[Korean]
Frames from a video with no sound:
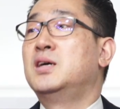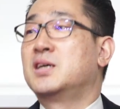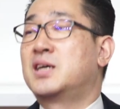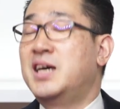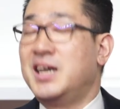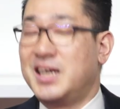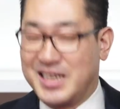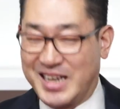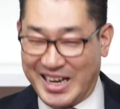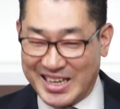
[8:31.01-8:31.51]

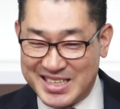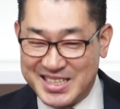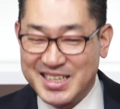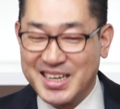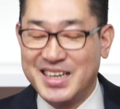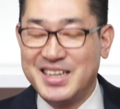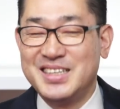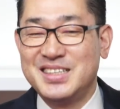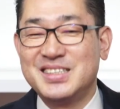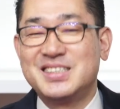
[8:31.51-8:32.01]
그 같이
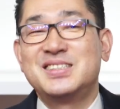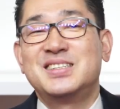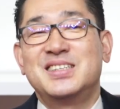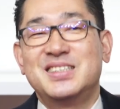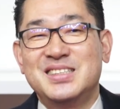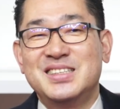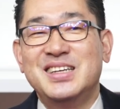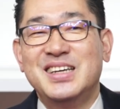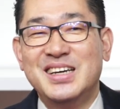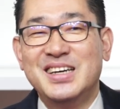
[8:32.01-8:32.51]
가는
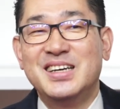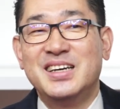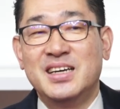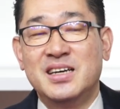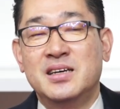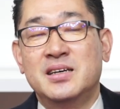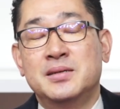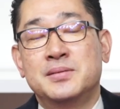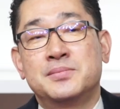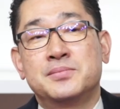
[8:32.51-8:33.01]
그런 네.
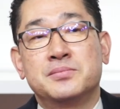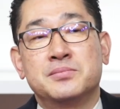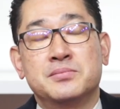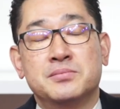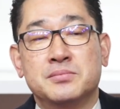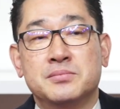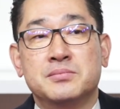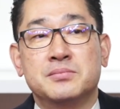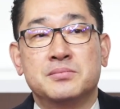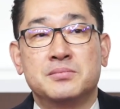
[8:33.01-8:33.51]

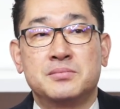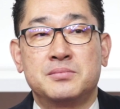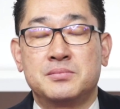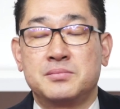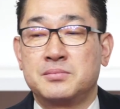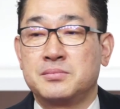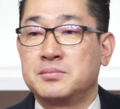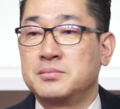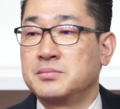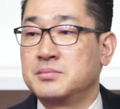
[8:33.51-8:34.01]

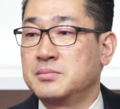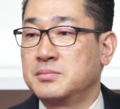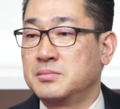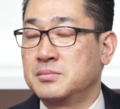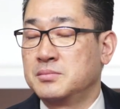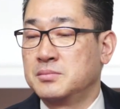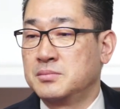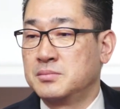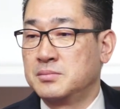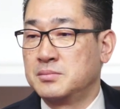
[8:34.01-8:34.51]
굳이
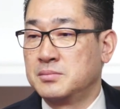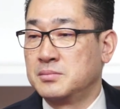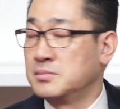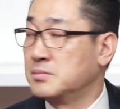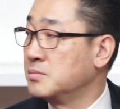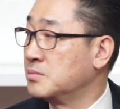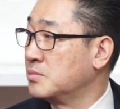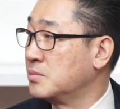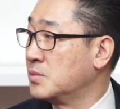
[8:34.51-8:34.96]
말로